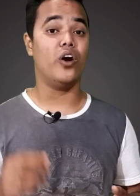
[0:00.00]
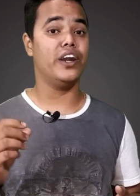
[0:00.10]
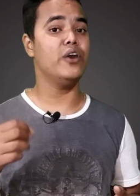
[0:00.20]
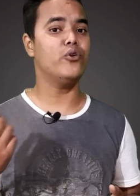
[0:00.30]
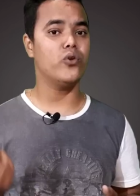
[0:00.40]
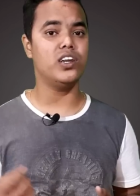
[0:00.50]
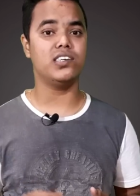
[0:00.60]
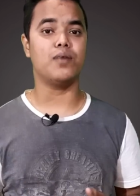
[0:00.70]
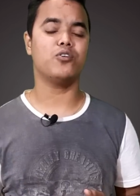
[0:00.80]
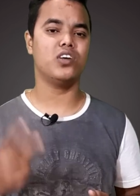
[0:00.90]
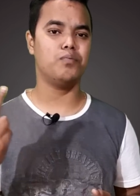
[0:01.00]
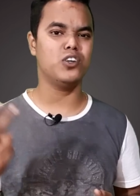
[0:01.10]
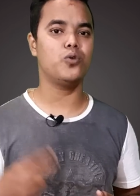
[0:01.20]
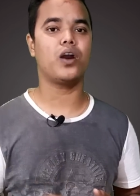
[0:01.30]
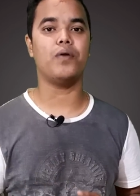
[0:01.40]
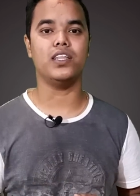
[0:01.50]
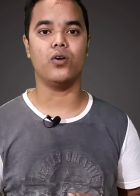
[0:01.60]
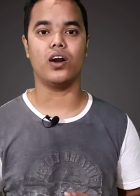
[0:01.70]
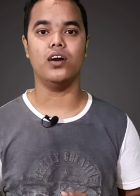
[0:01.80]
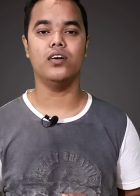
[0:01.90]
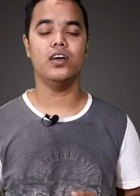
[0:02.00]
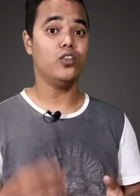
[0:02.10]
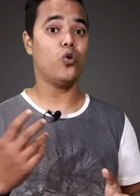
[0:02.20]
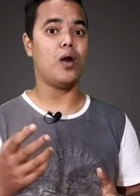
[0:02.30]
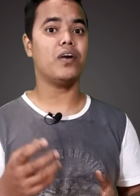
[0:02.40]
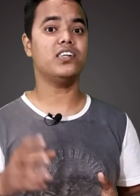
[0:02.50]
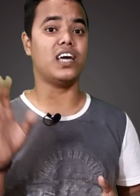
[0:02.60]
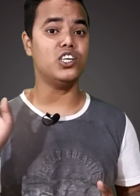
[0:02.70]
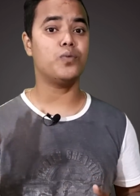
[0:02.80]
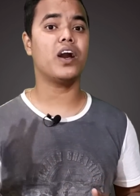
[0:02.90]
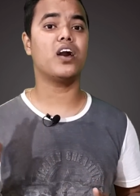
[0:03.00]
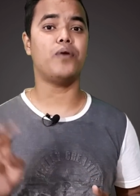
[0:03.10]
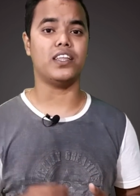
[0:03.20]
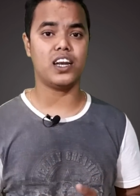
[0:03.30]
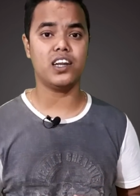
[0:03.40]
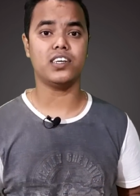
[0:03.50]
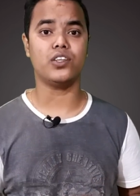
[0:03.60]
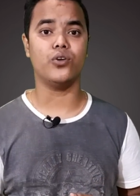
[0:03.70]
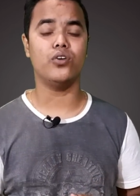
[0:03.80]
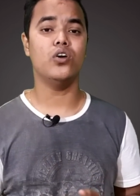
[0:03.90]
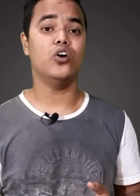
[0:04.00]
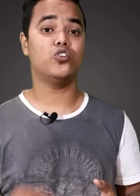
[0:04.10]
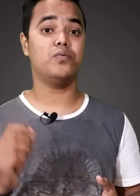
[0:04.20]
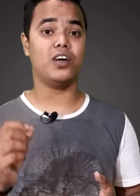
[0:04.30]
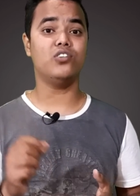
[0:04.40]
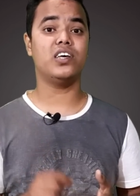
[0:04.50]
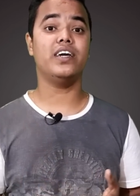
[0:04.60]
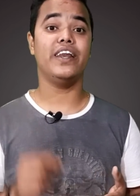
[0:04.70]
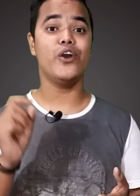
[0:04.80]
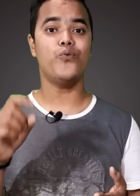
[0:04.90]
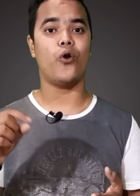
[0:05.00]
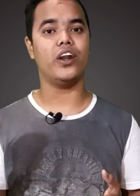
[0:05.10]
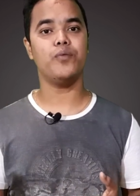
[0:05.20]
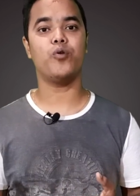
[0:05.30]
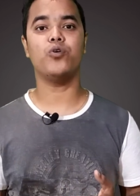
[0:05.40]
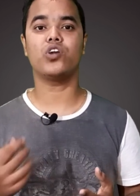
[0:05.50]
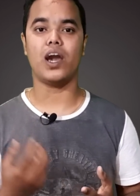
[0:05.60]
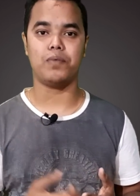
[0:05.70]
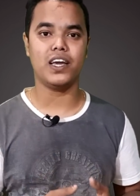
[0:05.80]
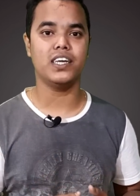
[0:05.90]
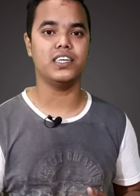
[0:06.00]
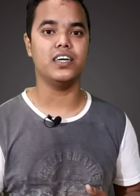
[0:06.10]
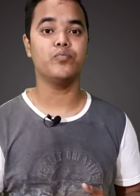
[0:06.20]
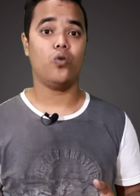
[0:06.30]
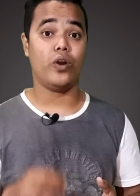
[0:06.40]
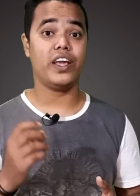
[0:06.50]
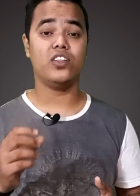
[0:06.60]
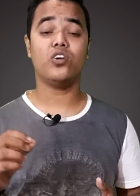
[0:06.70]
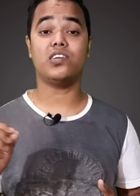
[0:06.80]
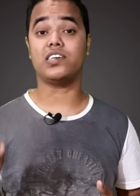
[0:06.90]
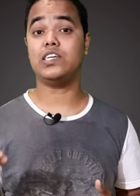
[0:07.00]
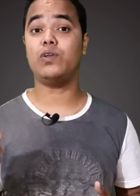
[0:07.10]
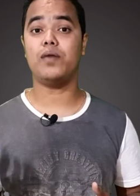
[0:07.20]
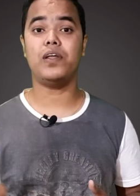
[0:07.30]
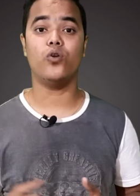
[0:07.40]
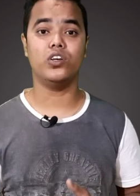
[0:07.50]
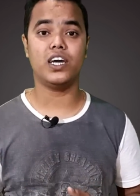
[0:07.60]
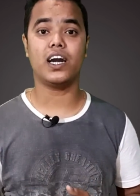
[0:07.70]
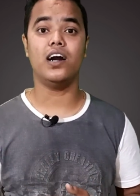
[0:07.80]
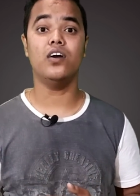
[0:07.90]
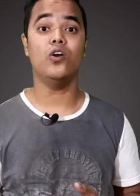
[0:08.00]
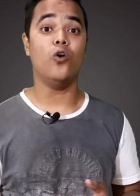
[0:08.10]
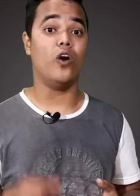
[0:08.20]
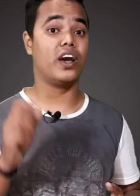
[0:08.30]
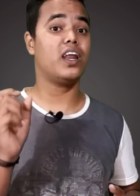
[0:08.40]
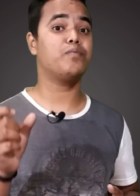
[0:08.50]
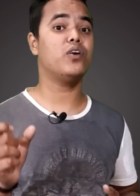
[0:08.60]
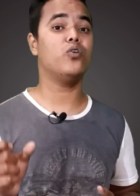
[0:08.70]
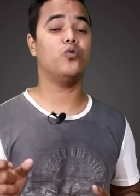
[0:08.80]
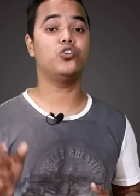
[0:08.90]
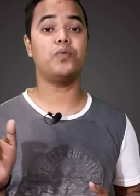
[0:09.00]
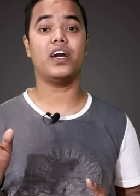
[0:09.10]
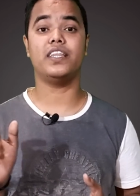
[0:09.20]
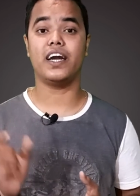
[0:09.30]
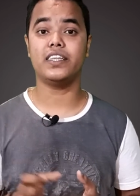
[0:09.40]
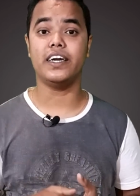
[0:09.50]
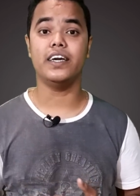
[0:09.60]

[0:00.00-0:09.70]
और न्यू ट्वेंटी से आपको सिर्फ बीस रुपये का फायदा होगा तो आप अगर चालीस रुपये का अगर फायदा लेना चाहते हो तो आप जरूर से न्यू फोर्टी प्रोमो कोड को अप्लाई कीजिए और ये देखो सक्सेसफुली अप्लाई हो जाएगा और अगर आपके उसमें अगर दिखाते